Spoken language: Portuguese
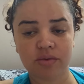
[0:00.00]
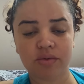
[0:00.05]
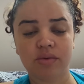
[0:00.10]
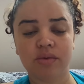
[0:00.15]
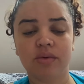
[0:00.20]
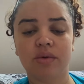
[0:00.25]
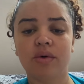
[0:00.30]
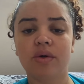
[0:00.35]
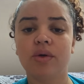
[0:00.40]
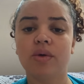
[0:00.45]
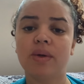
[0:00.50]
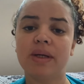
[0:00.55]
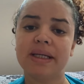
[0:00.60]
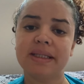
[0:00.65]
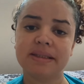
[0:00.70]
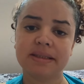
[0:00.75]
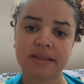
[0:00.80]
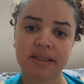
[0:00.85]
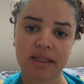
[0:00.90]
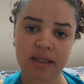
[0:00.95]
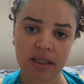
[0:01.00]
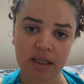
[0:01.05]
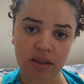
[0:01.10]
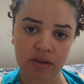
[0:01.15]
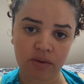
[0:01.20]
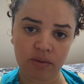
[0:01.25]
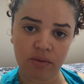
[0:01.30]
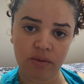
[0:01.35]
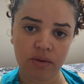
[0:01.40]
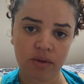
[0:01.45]
do olho
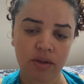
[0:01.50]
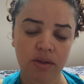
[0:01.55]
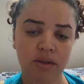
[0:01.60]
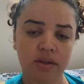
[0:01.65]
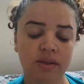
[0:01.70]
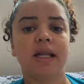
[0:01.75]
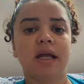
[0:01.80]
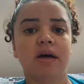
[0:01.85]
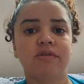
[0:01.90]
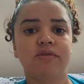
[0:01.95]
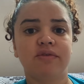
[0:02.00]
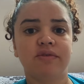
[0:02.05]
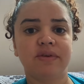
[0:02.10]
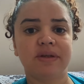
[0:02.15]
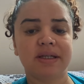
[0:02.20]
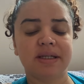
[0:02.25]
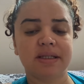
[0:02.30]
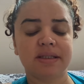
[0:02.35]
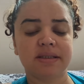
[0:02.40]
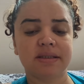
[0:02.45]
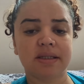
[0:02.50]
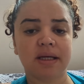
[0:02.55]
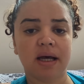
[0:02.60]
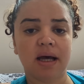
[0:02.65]
esquerdo. Ela fez